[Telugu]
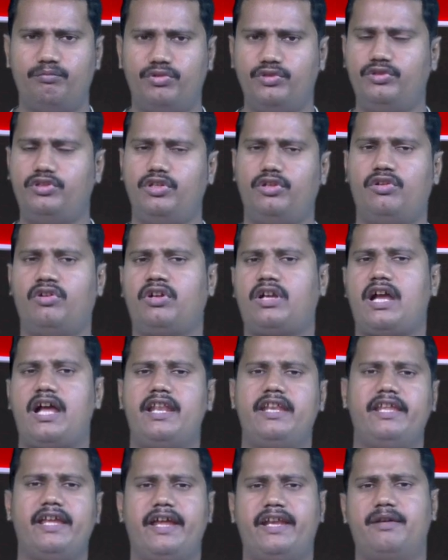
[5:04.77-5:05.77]
బుద్ధిలో
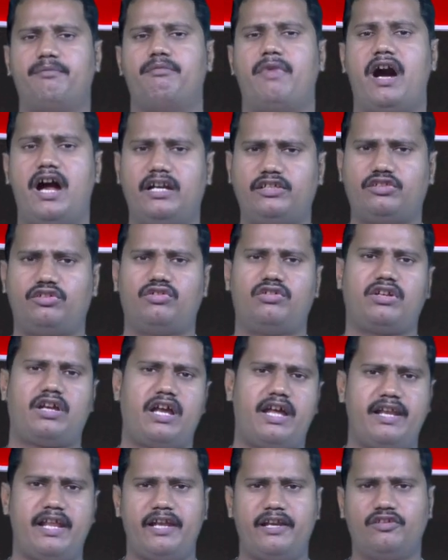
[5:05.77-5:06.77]
కానీ ఆయన మాటలో
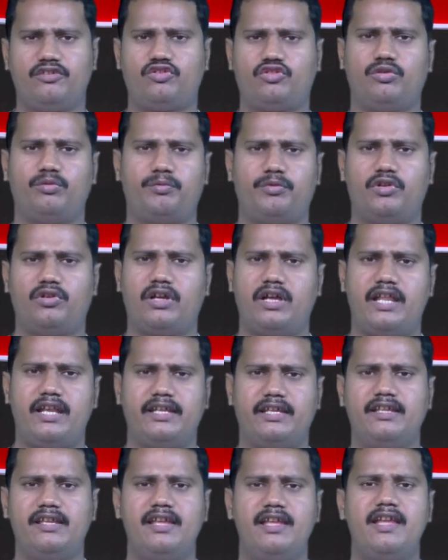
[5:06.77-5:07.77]
కానీ ఆయన చూపులో
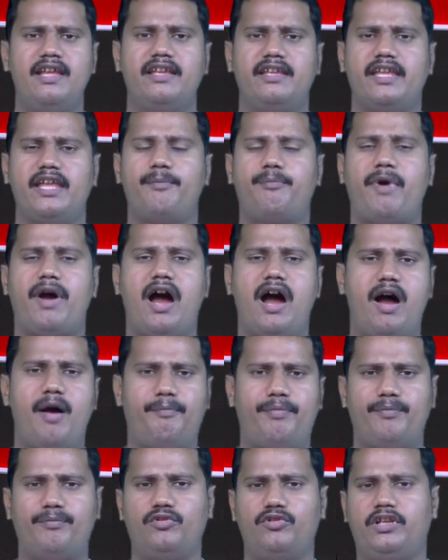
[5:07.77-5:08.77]
కానీ ఏ
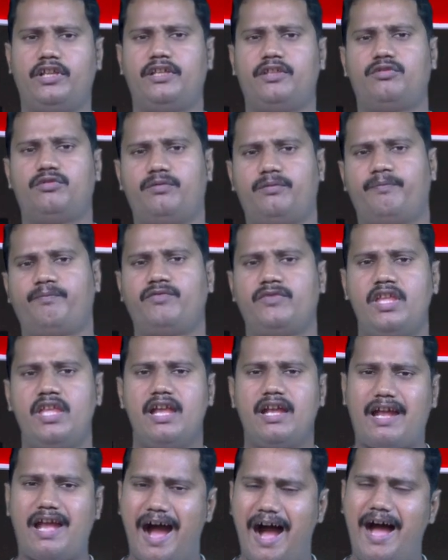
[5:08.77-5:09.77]
పాపము లేదు
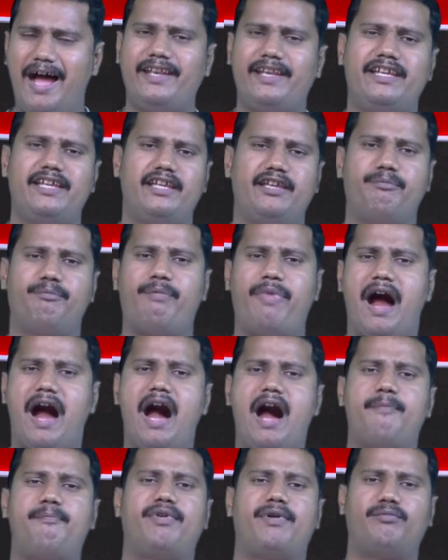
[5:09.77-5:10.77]
కానీ
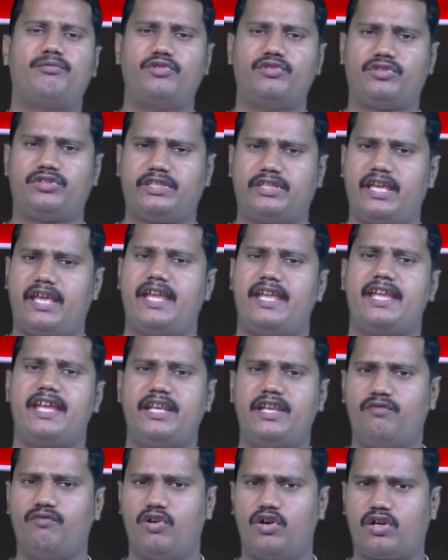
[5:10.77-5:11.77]
పాపము
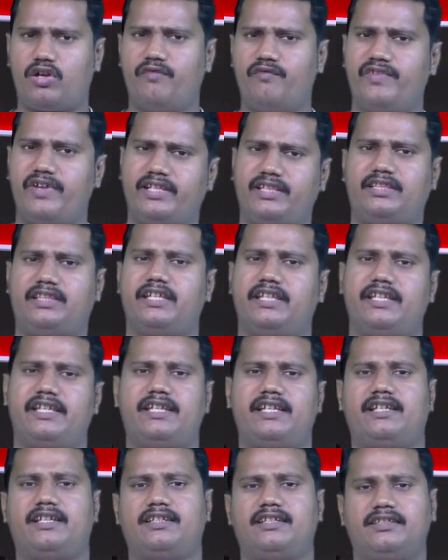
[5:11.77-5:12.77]
చేయని ఒక వ్యక్తి
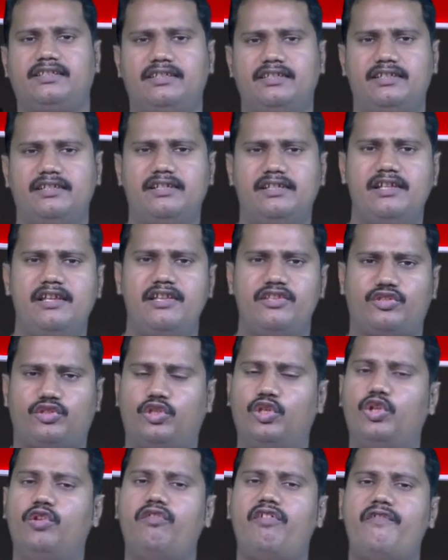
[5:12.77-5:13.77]

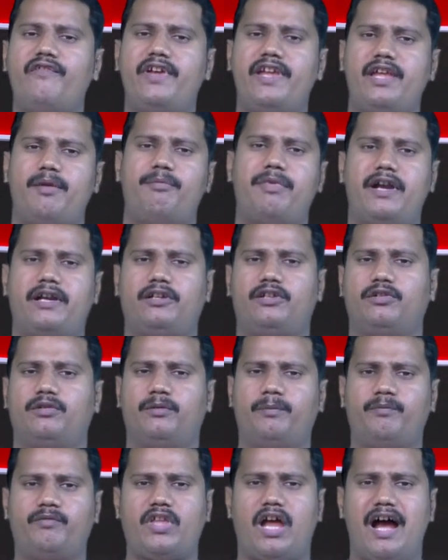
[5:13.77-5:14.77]
సిలువ
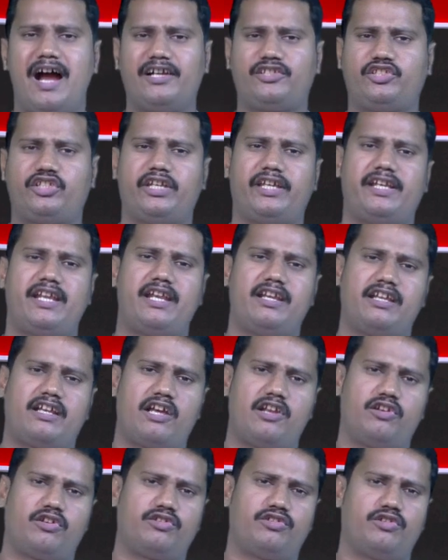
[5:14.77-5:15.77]
వేయబడడం ఆశ్చర్యాన్ని
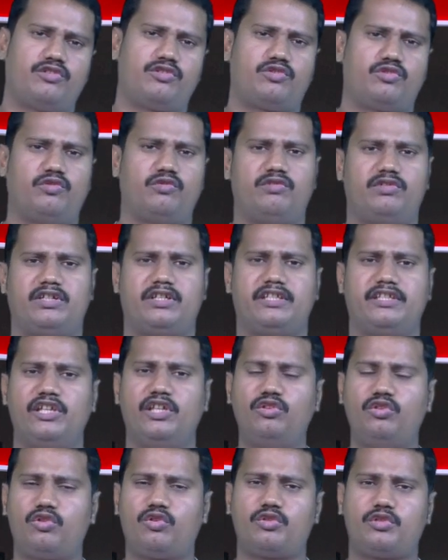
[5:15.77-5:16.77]
కలగజేస్తూ ఉంటాయి
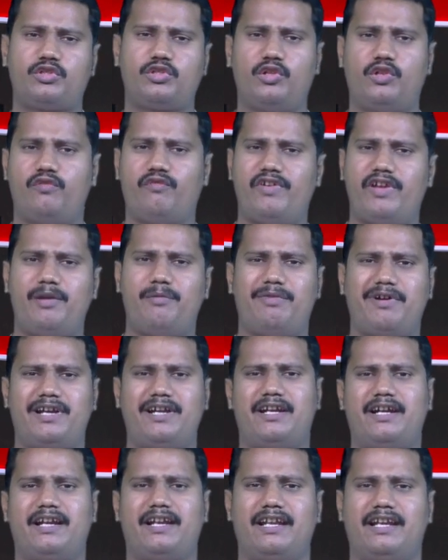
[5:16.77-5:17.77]
ఎందుకు సిలువ
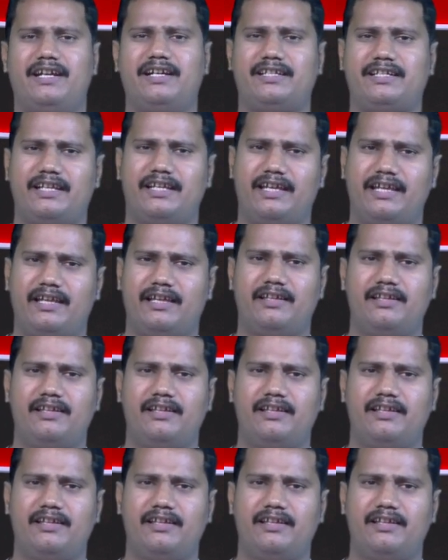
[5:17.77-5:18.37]
వేయబడ్డాడనంటే